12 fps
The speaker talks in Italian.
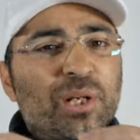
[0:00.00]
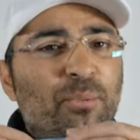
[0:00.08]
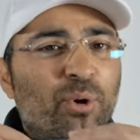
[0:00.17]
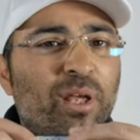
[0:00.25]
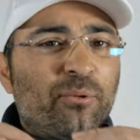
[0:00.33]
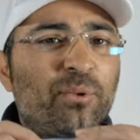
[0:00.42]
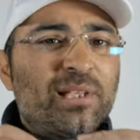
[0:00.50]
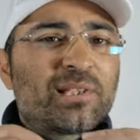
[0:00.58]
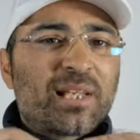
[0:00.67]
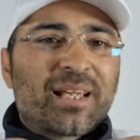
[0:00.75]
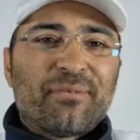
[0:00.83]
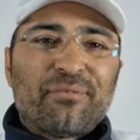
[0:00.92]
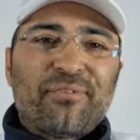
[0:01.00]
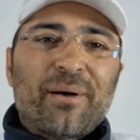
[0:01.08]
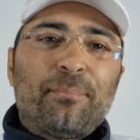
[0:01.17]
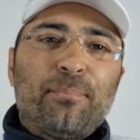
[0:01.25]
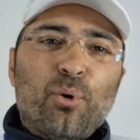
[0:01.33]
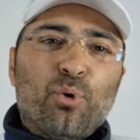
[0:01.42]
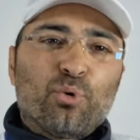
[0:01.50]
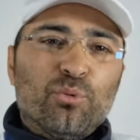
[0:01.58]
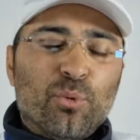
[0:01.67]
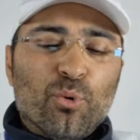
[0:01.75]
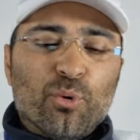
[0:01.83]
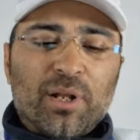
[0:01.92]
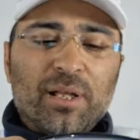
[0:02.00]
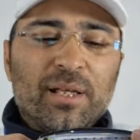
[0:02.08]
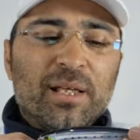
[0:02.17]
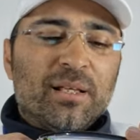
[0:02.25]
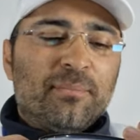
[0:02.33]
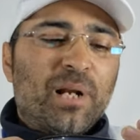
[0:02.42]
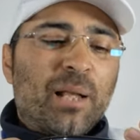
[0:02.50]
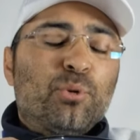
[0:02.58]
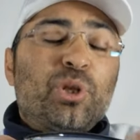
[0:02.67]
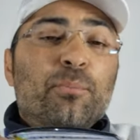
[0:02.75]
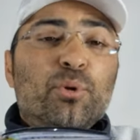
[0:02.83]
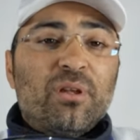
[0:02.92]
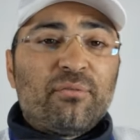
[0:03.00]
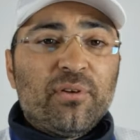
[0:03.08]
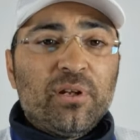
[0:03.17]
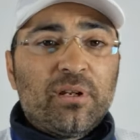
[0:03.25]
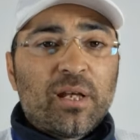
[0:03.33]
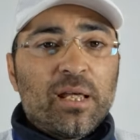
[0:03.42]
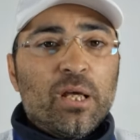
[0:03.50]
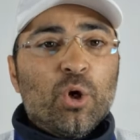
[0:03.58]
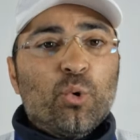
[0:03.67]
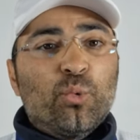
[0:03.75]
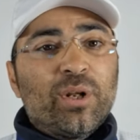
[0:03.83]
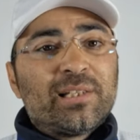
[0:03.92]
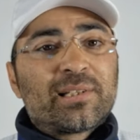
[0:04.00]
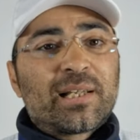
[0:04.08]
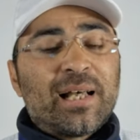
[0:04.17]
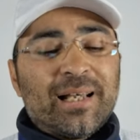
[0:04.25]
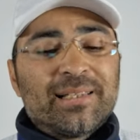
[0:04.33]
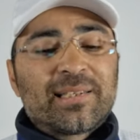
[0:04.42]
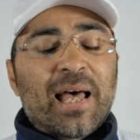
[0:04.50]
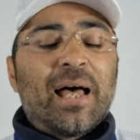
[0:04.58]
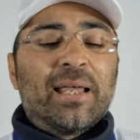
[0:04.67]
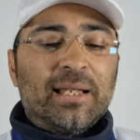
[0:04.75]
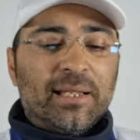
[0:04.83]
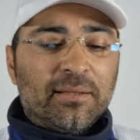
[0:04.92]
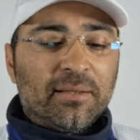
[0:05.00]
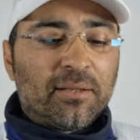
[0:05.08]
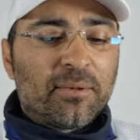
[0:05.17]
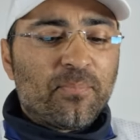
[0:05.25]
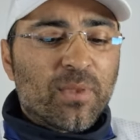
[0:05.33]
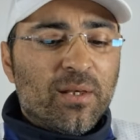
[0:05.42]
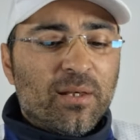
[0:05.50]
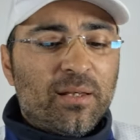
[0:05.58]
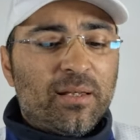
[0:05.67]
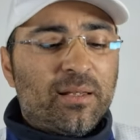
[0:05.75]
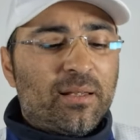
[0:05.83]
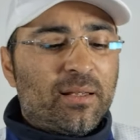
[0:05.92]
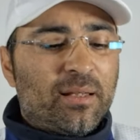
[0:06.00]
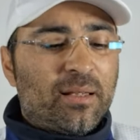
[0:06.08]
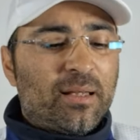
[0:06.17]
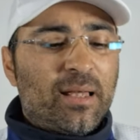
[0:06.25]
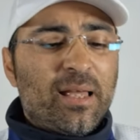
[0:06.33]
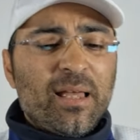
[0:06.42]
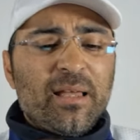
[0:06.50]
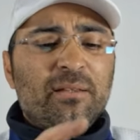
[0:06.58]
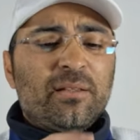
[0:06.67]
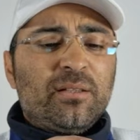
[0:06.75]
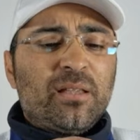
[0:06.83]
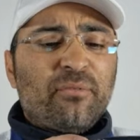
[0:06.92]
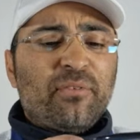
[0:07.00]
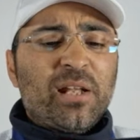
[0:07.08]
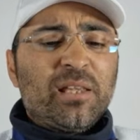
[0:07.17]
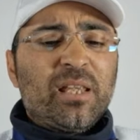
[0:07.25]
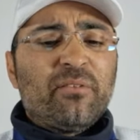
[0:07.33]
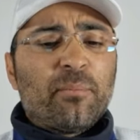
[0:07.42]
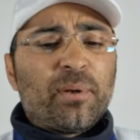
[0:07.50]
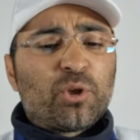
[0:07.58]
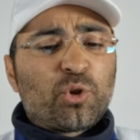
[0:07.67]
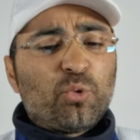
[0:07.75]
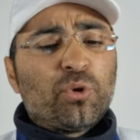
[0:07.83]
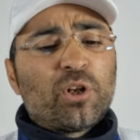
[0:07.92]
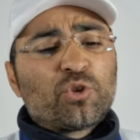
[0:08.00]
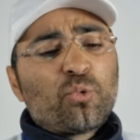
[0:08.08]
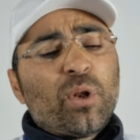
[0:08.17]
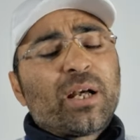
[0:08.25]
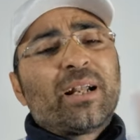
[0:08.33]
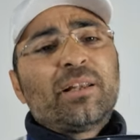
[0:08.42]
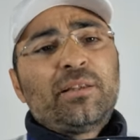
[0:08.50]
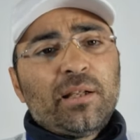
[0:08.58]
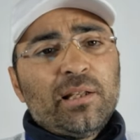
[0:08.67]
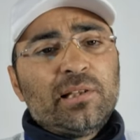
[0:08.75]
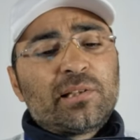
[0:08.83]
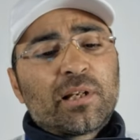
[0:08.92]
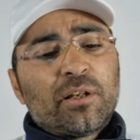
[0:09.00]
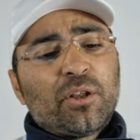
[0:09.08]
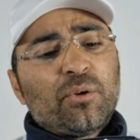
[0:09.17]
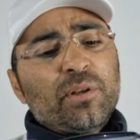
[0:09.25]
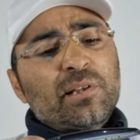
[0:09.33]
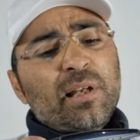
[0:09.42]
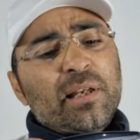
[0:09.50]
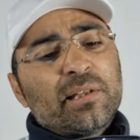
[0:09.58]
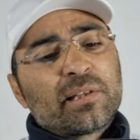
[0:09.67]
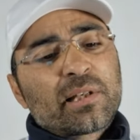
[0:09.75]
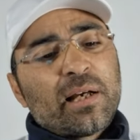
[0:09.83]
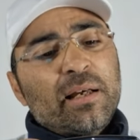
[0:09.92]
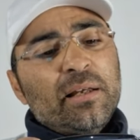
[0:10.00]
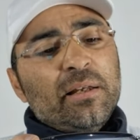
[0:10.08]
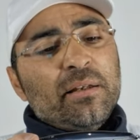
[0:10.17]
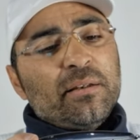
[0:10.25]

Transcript: diciamo che è un'esca che fa poco rumore la potremmo definire un'esca silent eh, e in definitiva per chiudere sulle caratteristiche di questa esca